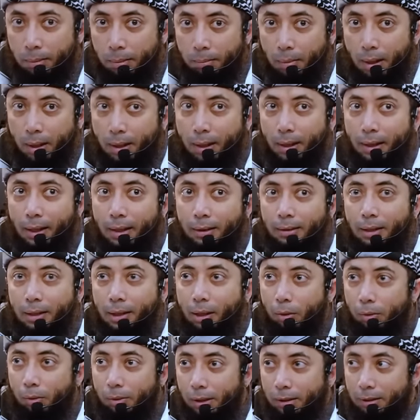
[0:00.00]
Maka nanti
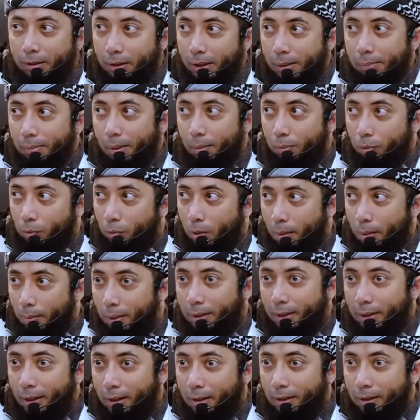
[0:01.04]
kalau dia terima buku
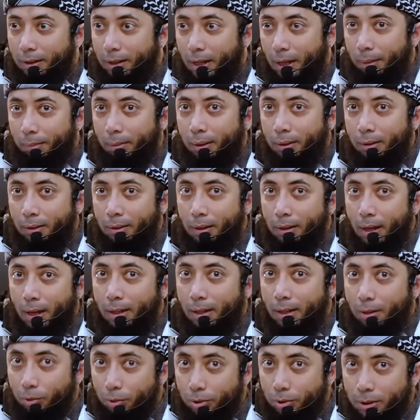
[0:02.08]
amalnya hari kiamat,
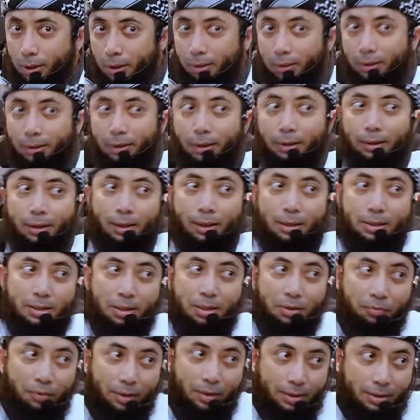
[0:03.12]
ada dosa ternyata ada
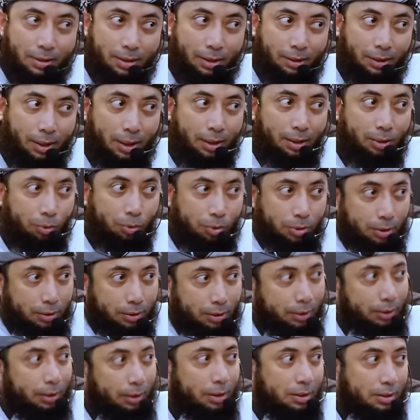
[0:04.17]
istighfar setelahnya. Ada dosa
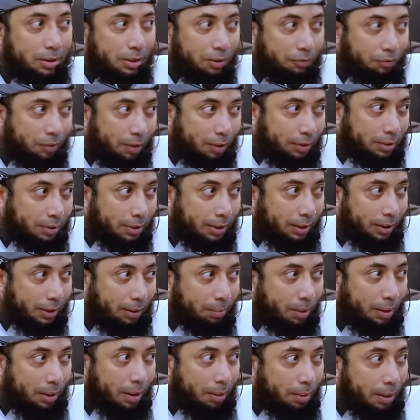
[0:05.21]
ternyata ada istighfar setelahnya.
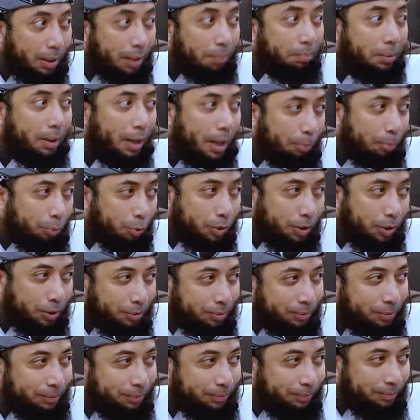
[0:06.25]
Maka akan menghapus
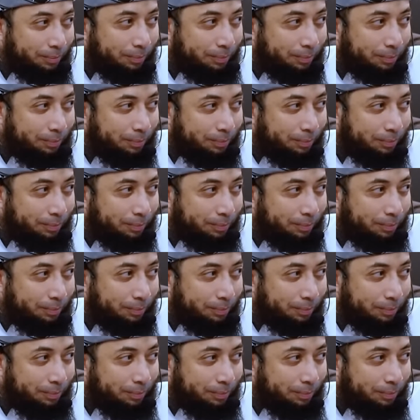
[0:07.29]
itu.